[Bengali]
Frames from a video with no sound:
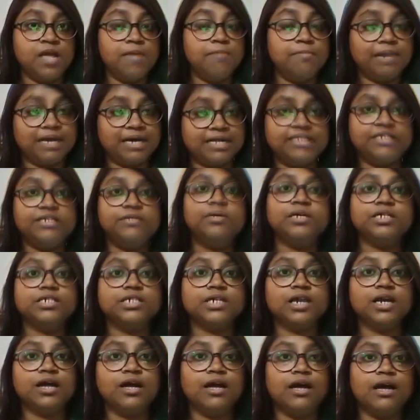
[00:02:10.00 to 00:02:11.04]

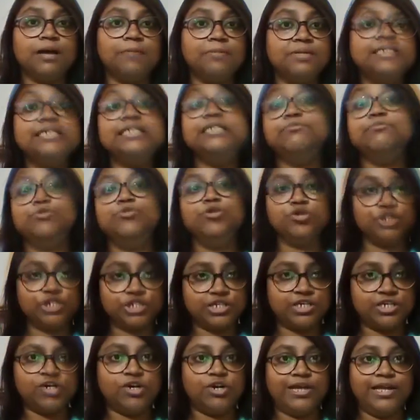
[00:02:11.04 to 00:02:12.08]
মাতৃভাষা আমাদের
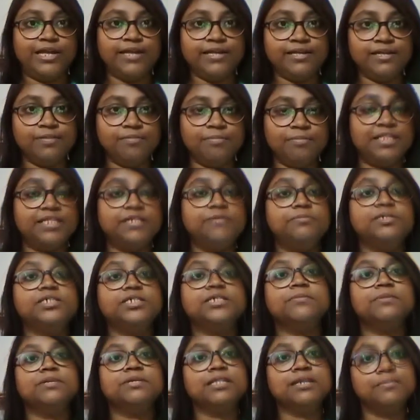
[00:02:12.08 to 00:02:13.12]
ইমোশন হয় মাতৃভাষা
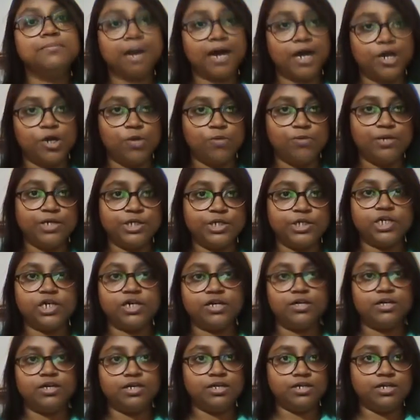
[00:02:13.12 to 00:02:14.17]
আমাদের ভালোবাসা
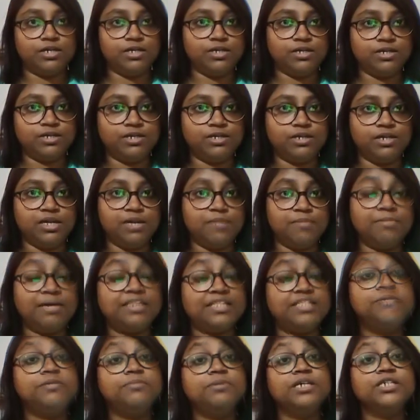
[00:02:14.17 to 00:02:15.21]

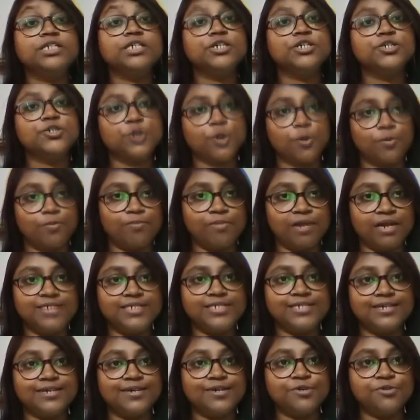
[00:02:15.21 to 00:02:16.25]
মাতৃভাষাকে সম্মান
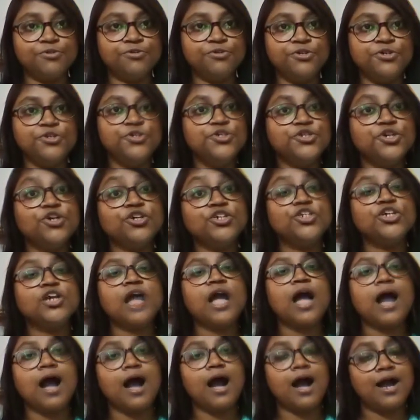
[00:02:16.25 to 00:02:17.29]
জানানো সঙ্গে সঙ্গে
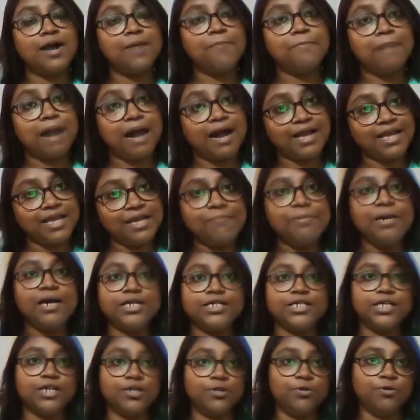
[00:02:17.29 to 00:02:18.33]
আর বাকি
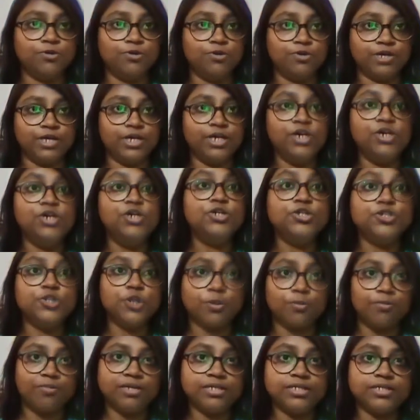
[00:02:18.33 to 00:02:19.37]
ভাষাগুলোকে
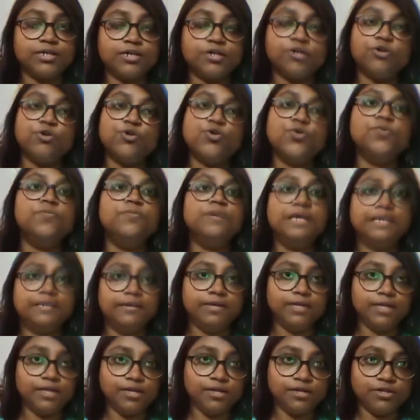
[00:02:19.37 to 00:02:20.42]
সম্মান জানানো খুবই
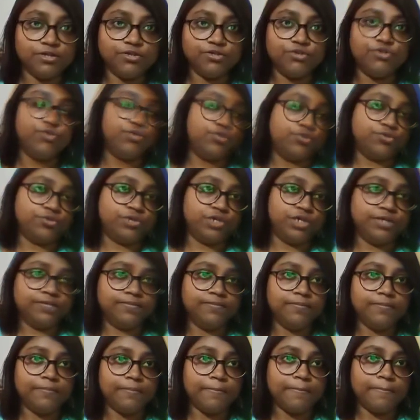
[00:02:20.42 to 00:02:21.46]
জরুরি
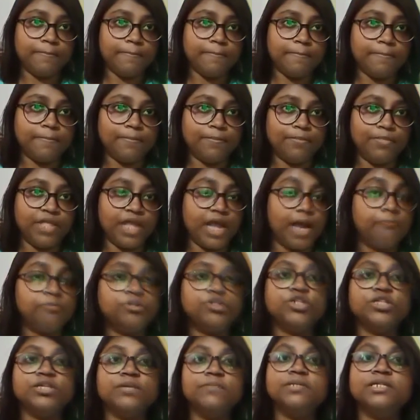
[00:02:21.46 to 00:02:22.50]
আমরা
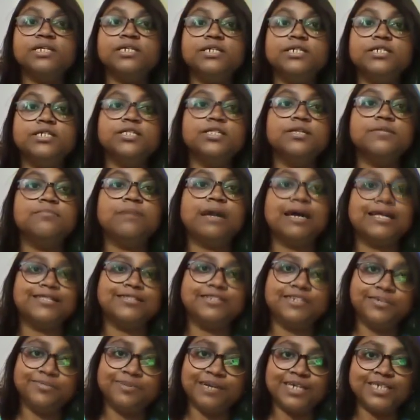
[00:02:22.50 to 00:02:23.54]
যদি আমাদের নিজেদের
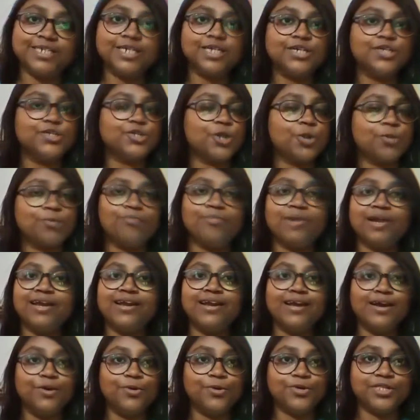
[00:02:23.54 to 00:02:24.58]
মাতৃভাষাকে সম্মান
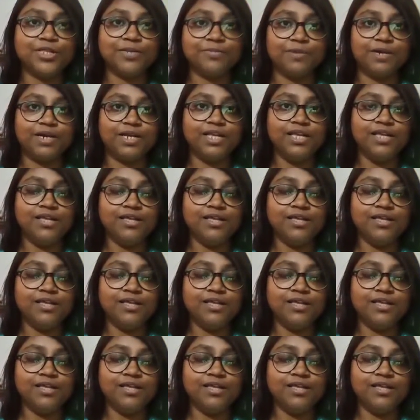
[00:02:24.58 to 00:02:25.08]
না করতে পারি